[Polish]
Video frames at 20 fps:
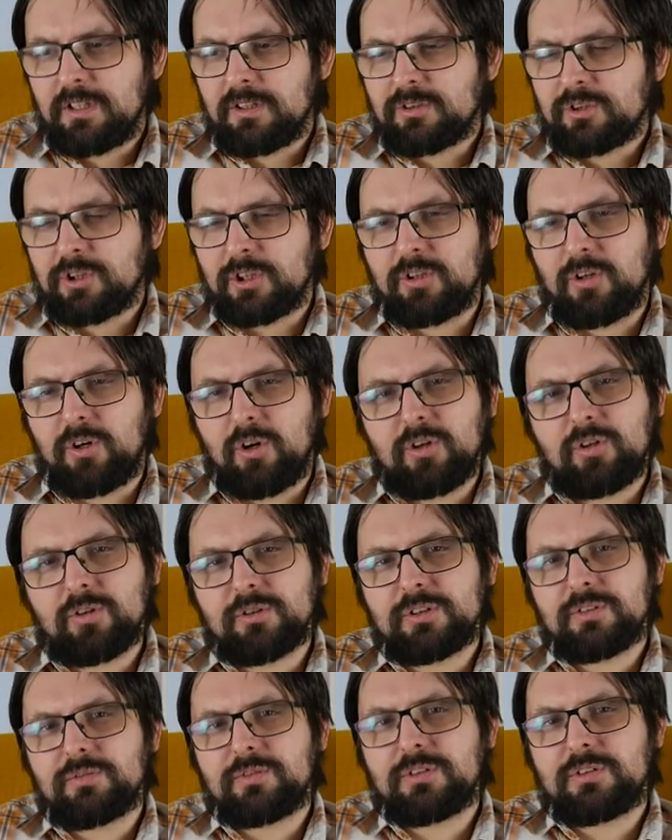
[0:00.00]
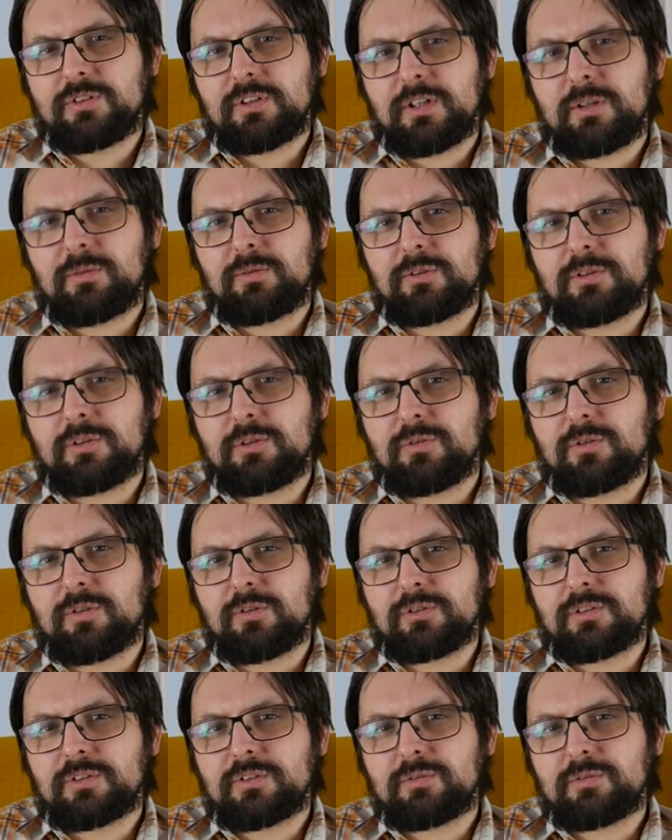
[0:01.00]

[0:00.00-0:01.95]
czego oko nie widziało i ucho nie